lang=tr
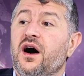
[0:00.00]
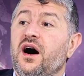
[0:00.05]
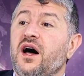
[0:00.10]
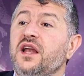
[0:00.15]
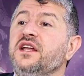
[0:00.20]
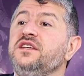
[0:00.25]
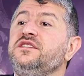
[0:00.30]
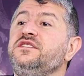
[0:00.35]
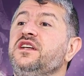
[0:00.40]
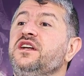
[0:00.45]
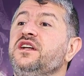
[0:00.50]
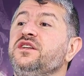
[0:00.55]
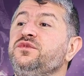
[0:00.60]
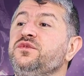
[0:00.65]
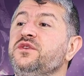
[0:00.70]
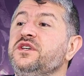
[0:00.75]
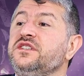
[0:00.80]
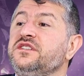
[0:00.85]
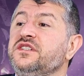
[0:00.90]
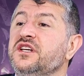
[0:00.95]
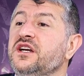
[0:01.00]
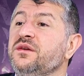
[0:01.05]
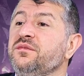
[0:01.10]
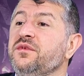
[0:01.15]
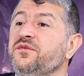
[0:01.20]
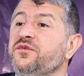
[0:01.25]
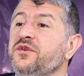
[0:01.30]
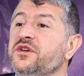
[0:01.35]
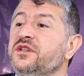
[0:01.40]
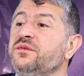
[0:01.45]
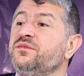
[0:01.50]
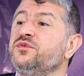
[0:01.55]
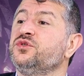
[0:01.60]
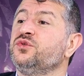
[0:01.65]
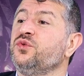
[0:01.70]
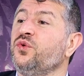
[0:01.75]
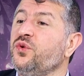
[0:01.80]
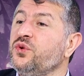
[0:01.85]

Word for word: Aleyhissalatü vesselam Efendimizin